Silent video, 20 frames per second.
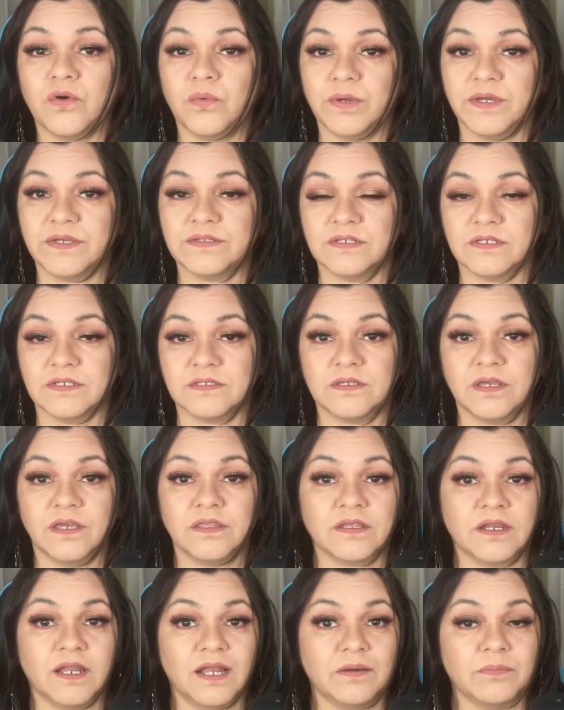dos veces y
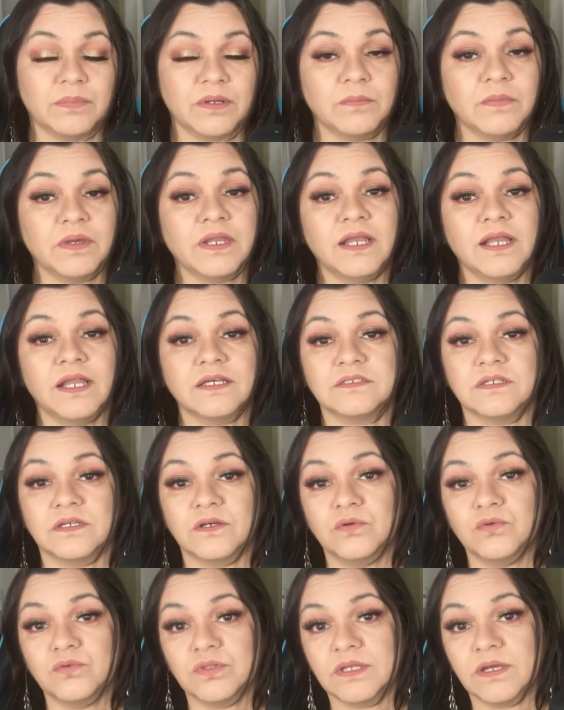entre la primera y la
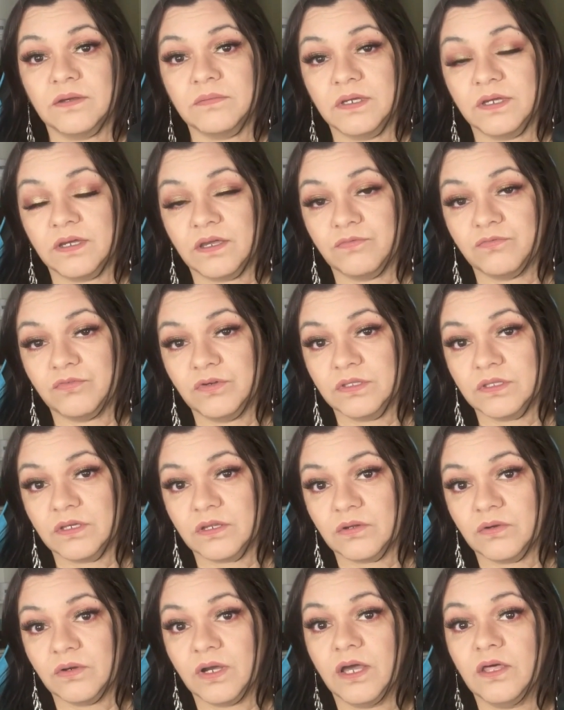segunda vez que fue
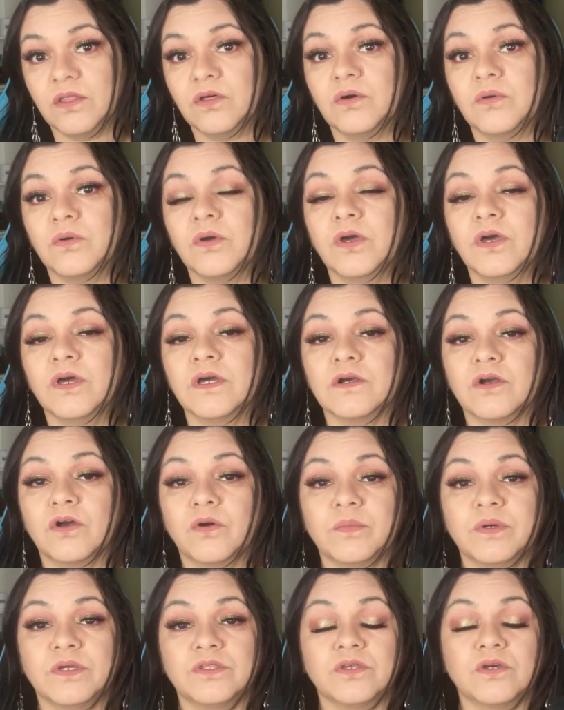interrogado
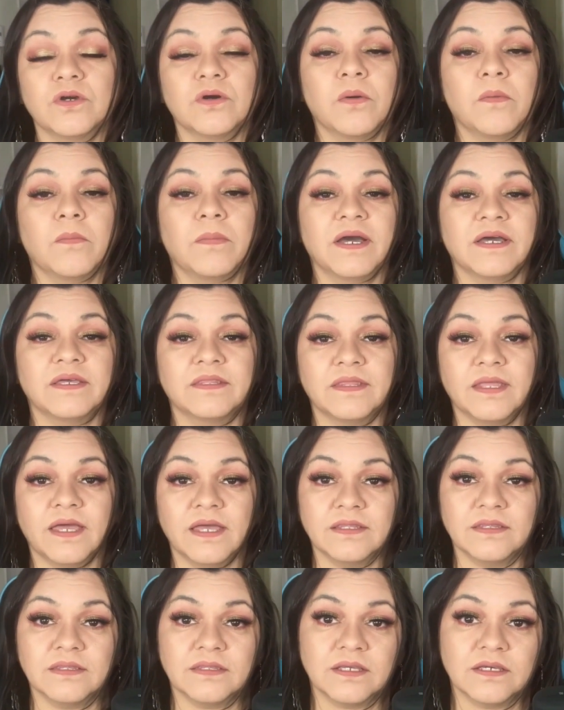cometió
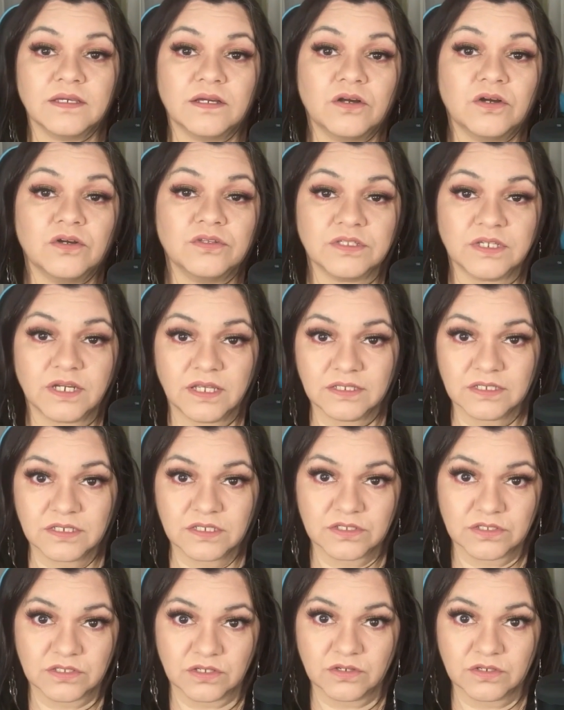bastantes
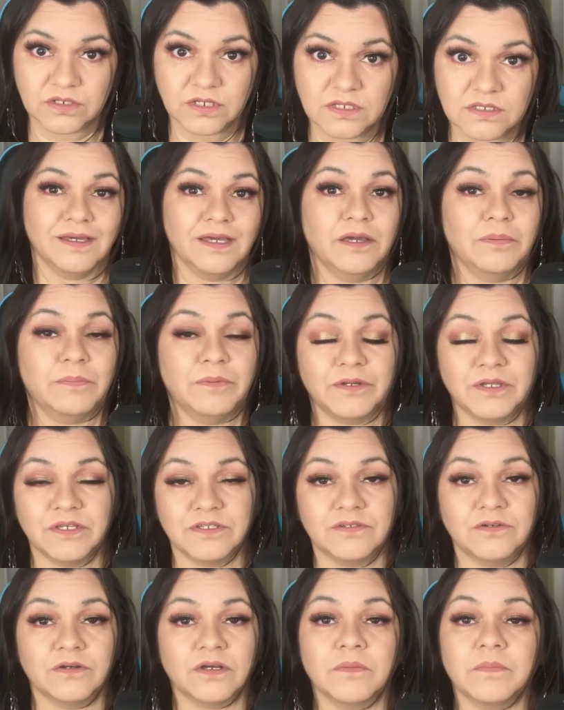contradicciones. Es por
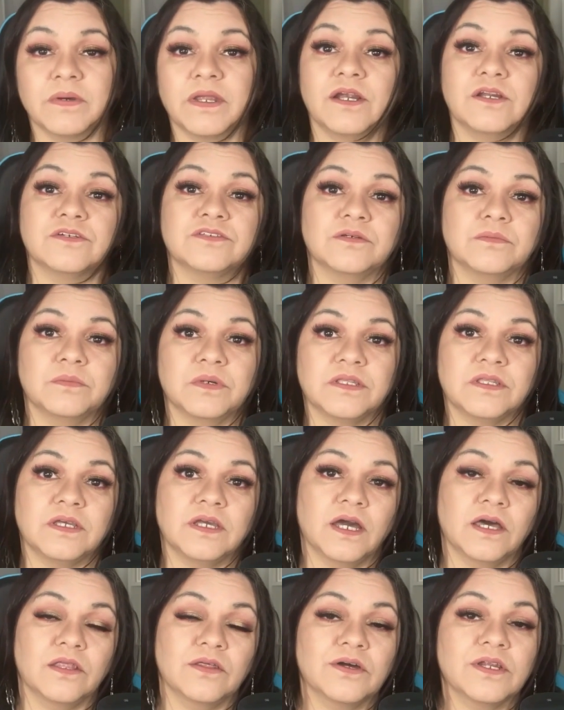eso que para los
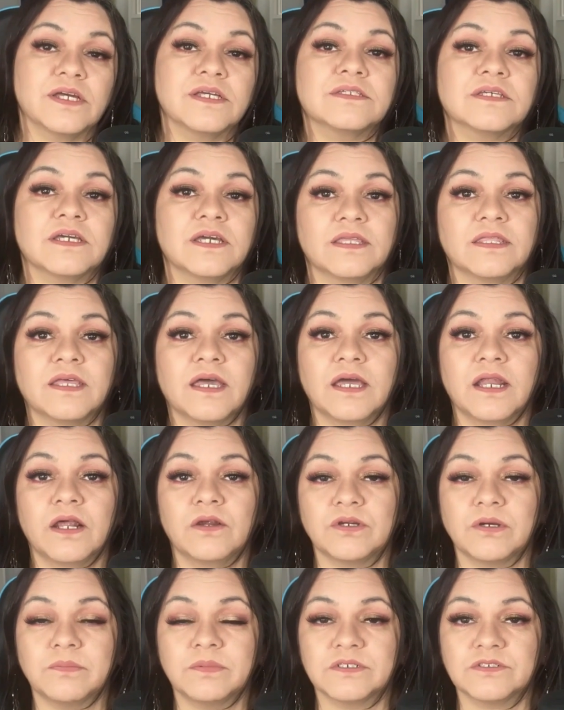investigadores esta era
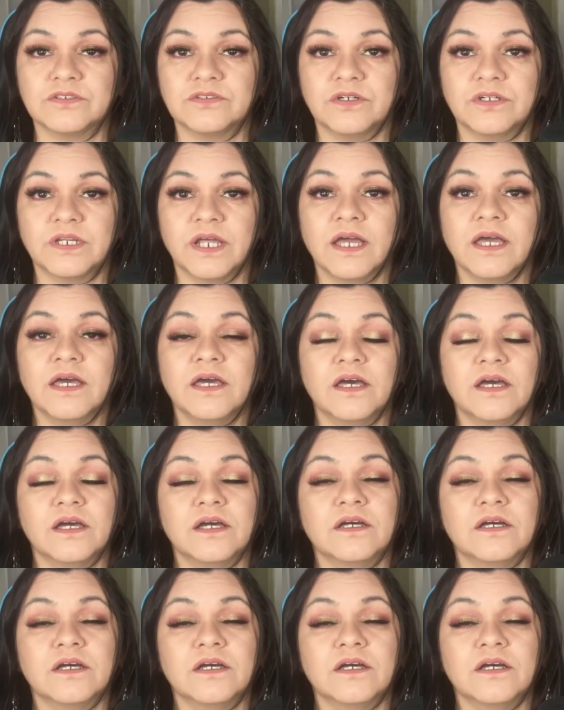una persona